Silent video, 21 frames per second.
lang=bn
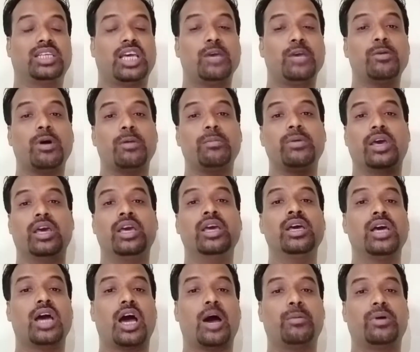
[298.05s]
এইভাবে
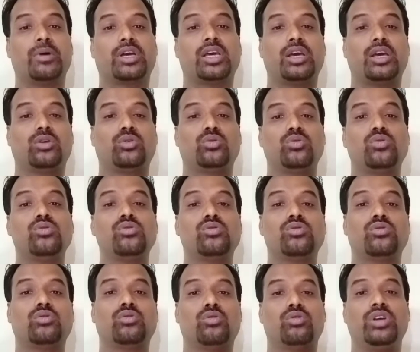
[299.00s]
আমাকে একটু
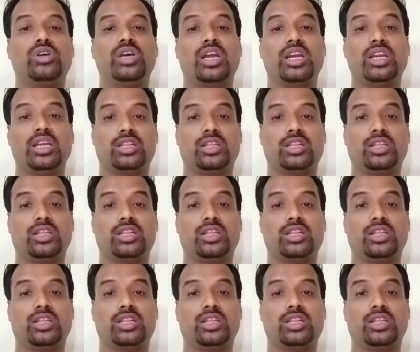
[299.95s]
ঘুরিয়ে